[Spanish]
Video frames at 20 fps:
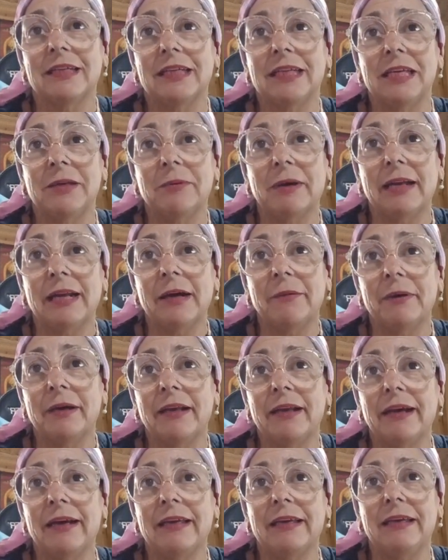y van a
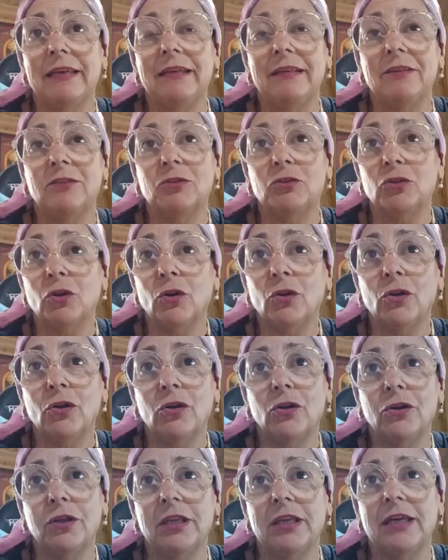ver ahí todos
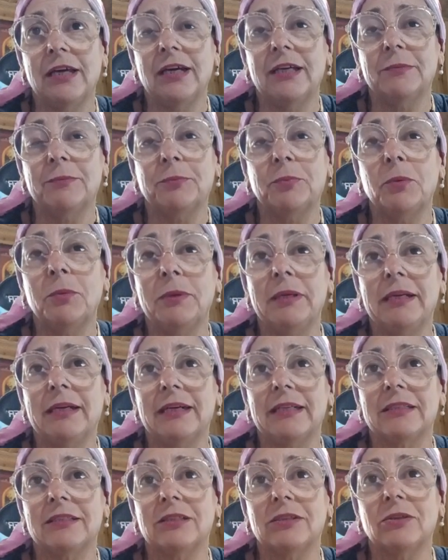los días
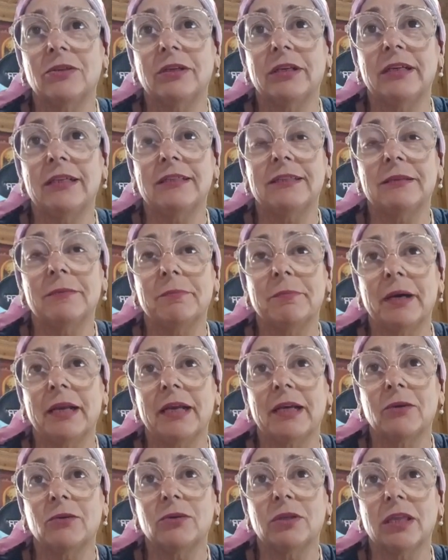publicaciones
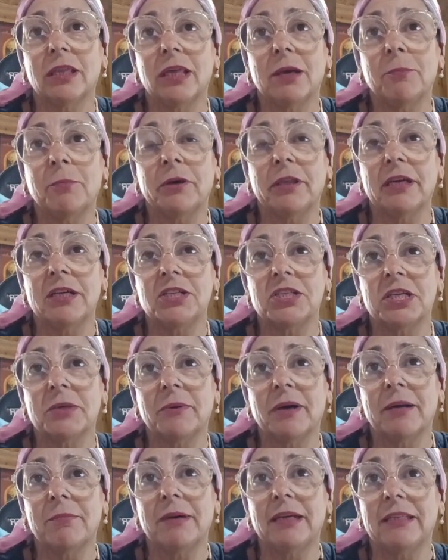para que ustedes puedan
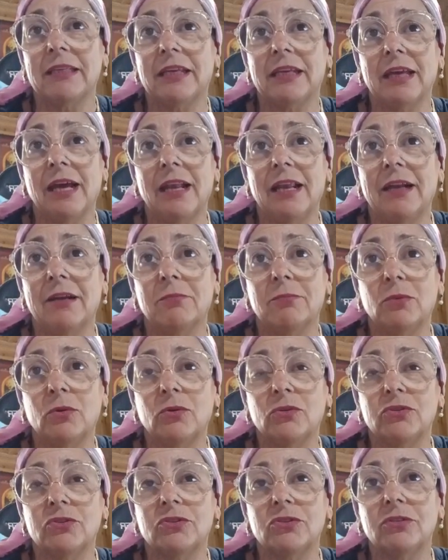llevar material
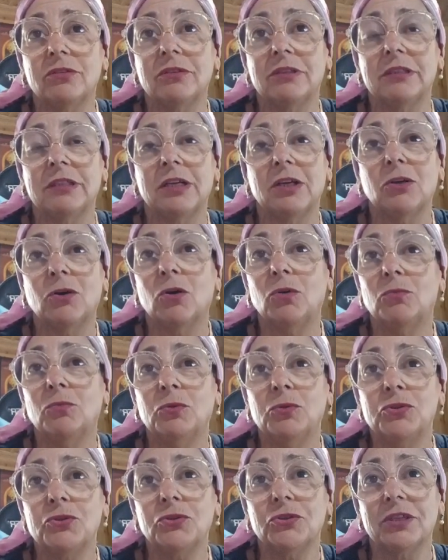hermoso con
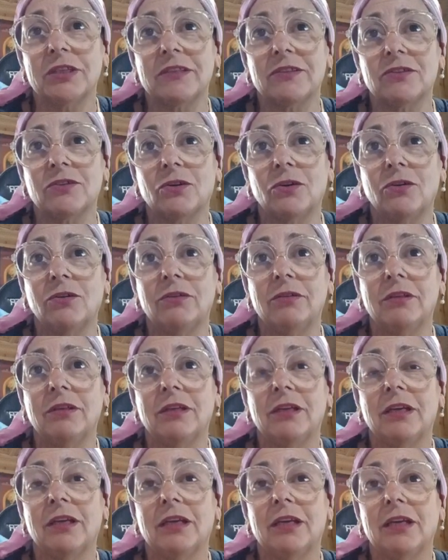mucho tesón
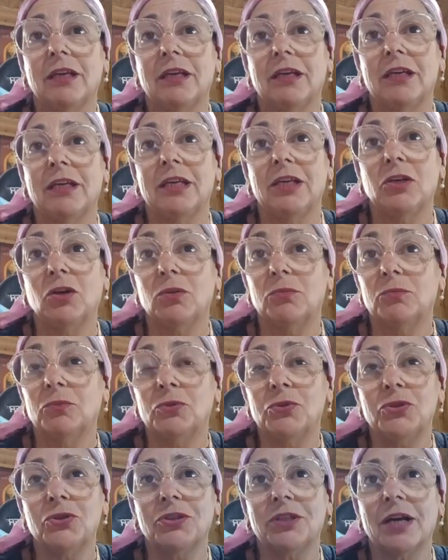y con
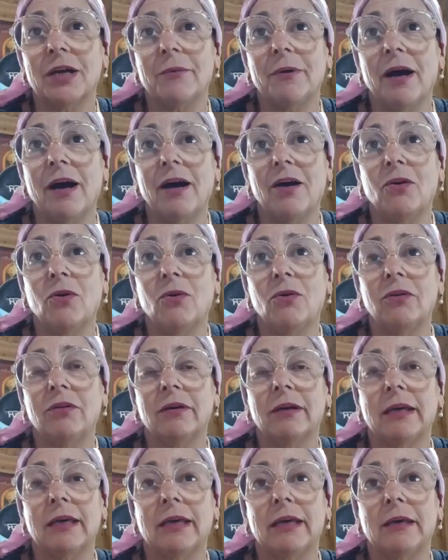mucho trabajo
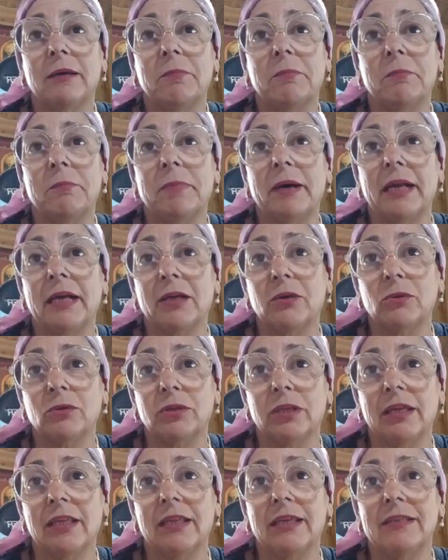eh, para que
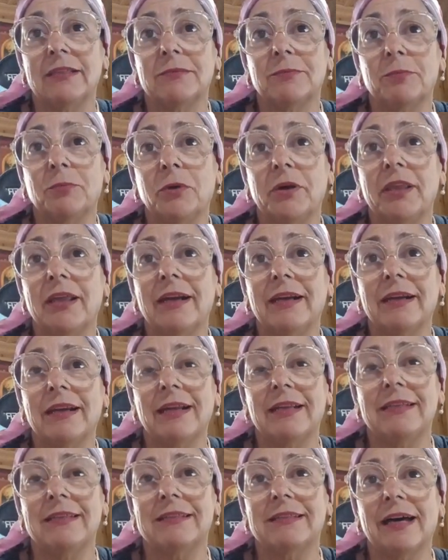ustedes puedan
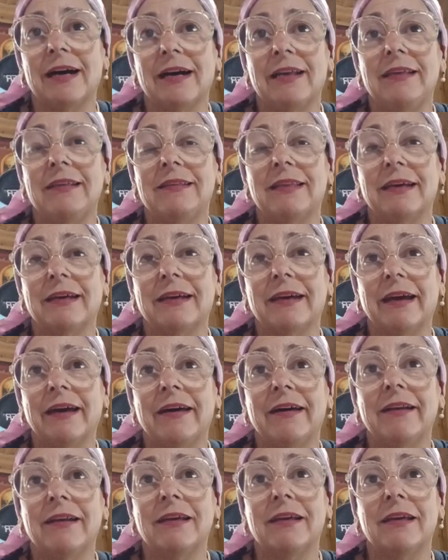realizar y
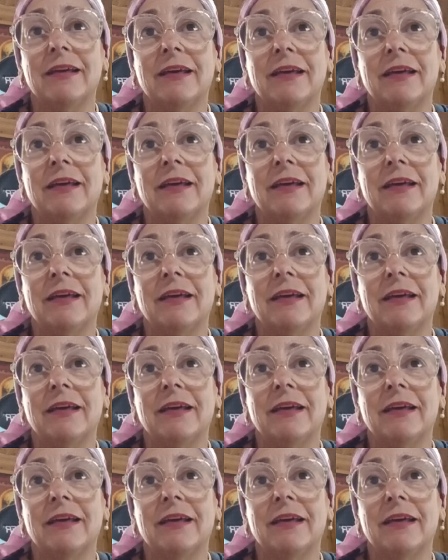tejer